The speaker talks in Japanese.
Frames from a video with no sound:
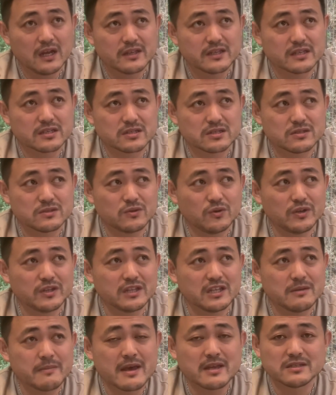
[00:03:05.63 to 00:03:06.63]
で、すごい
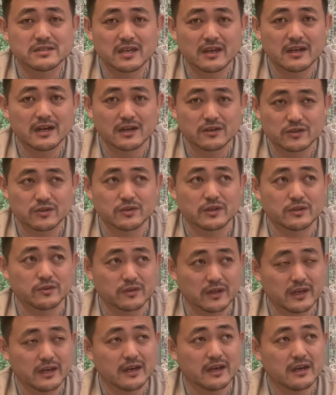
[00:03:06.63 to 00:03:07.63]
二面性がある人なの
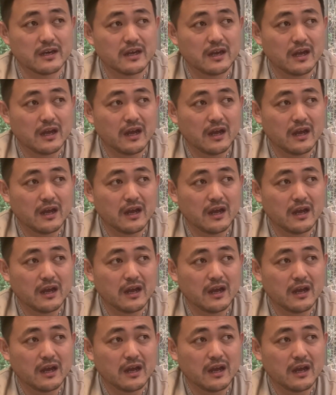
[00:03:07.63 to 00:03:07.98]
で、